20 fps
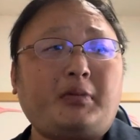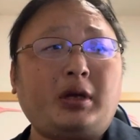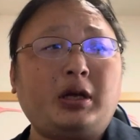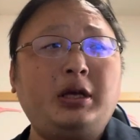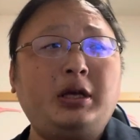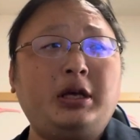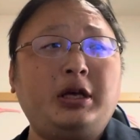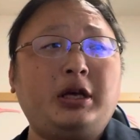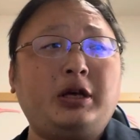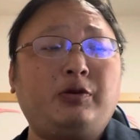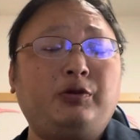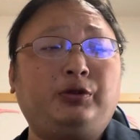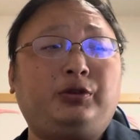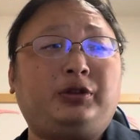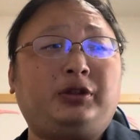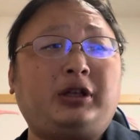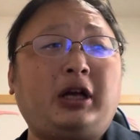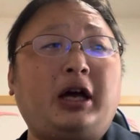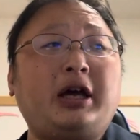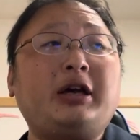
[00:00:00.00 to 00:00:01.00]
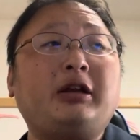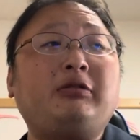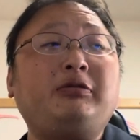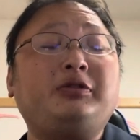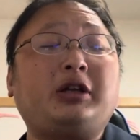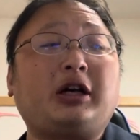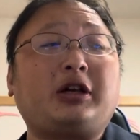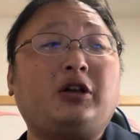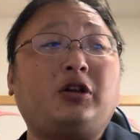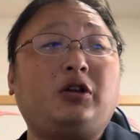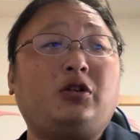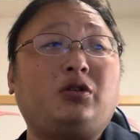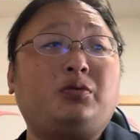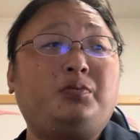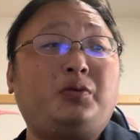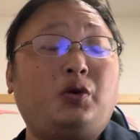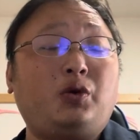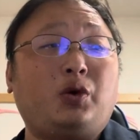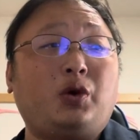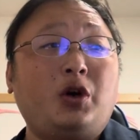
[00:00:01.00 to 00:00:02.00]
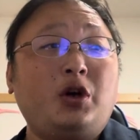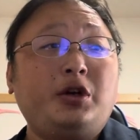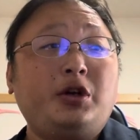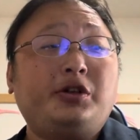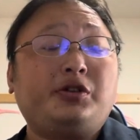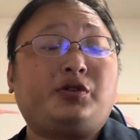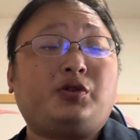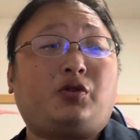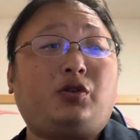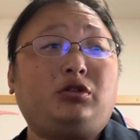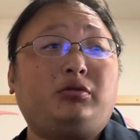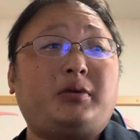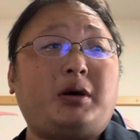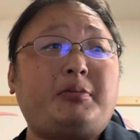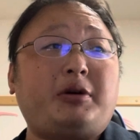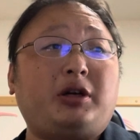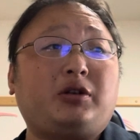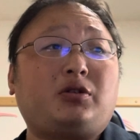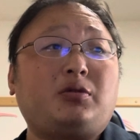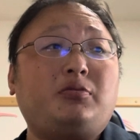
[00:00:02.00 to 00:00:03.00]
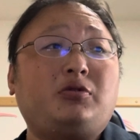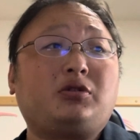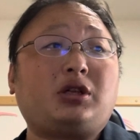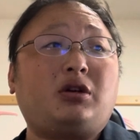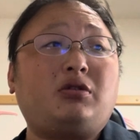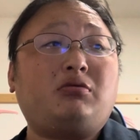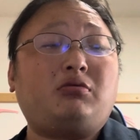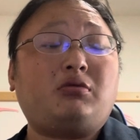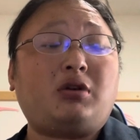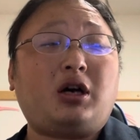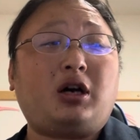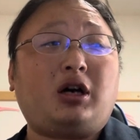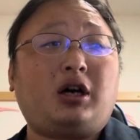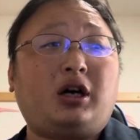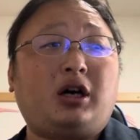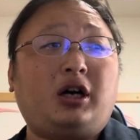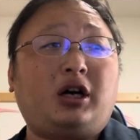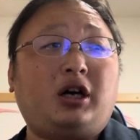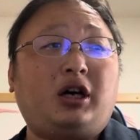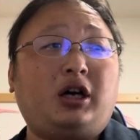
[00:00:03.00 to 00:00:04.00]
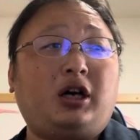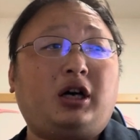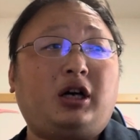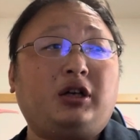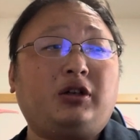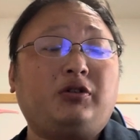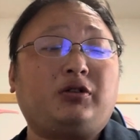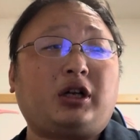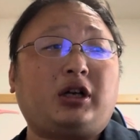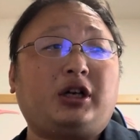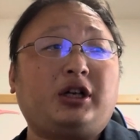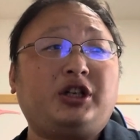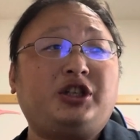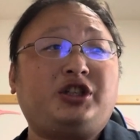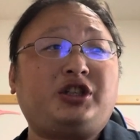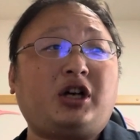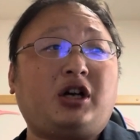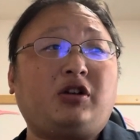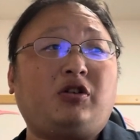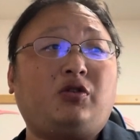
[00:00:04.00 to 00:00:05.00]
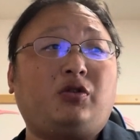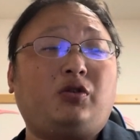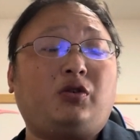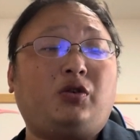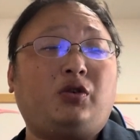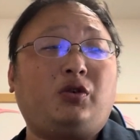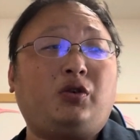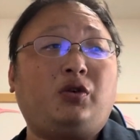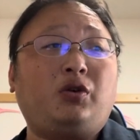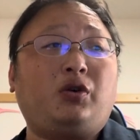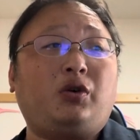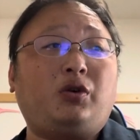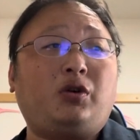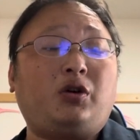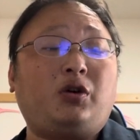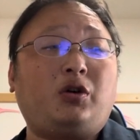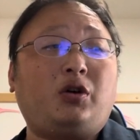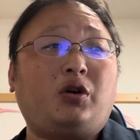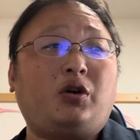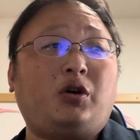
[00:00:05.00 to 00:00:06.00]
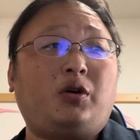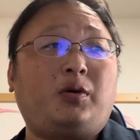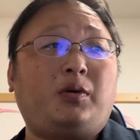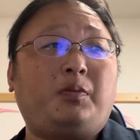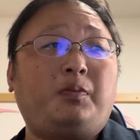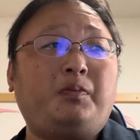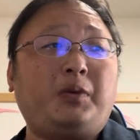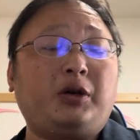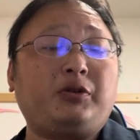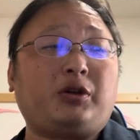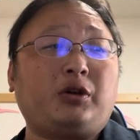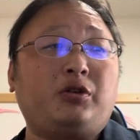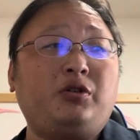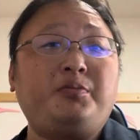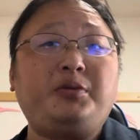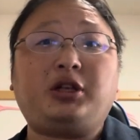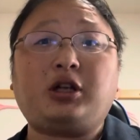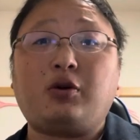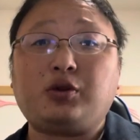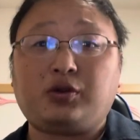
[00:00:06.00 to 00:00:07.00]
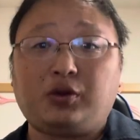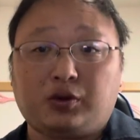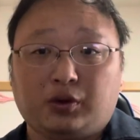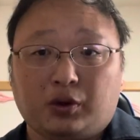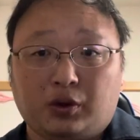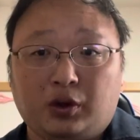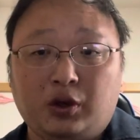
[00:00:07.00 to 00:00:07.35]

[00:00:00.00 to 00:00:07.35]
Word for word: えー、訴えるんだけれども、そこのママ友さんは、あ言うたら、慰謝料を、まあ、踏み倒そう